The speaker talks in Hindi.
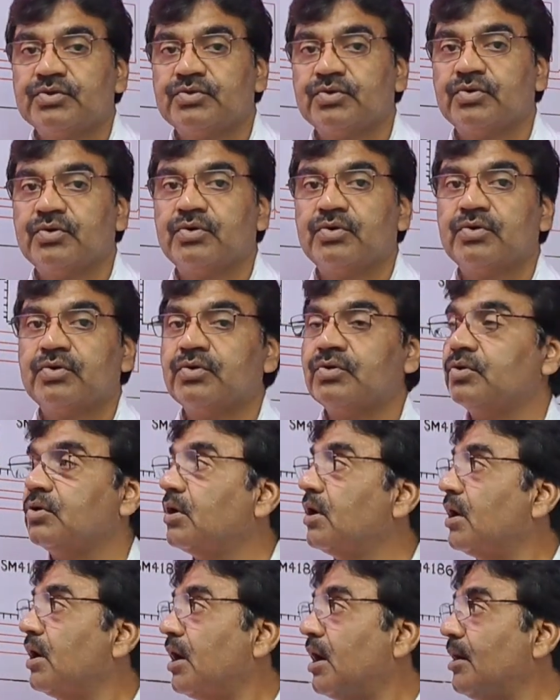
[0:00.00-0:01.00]
तो
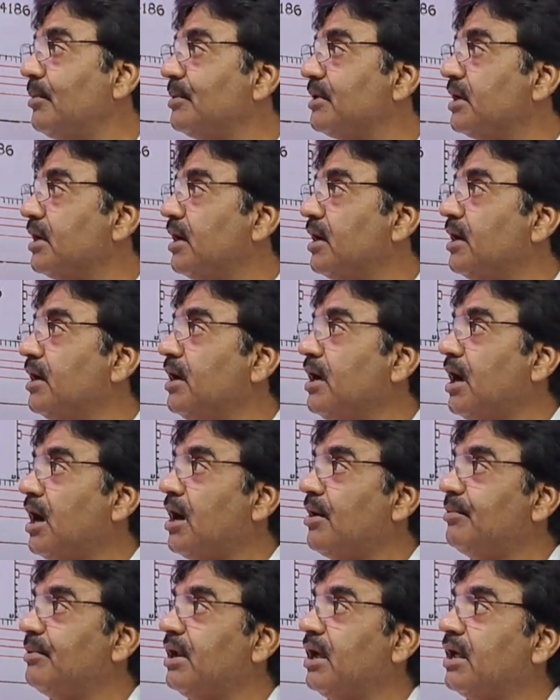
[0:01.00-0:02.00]
अब क्या है
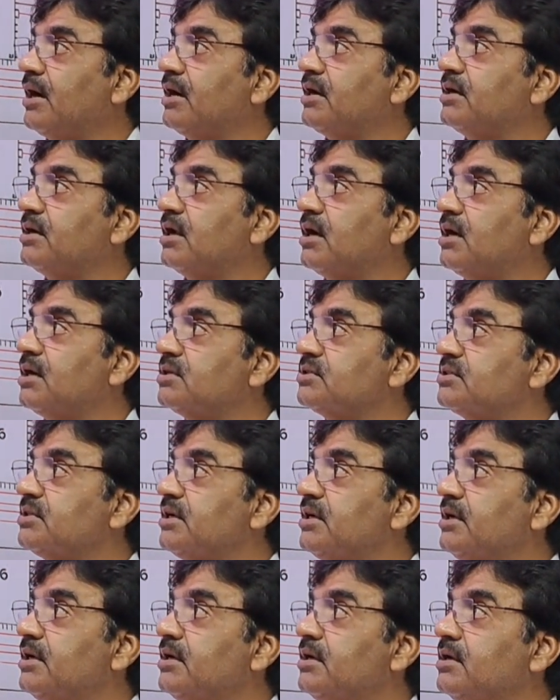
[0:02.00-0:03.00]
अब डायरेक्ट यहाँ से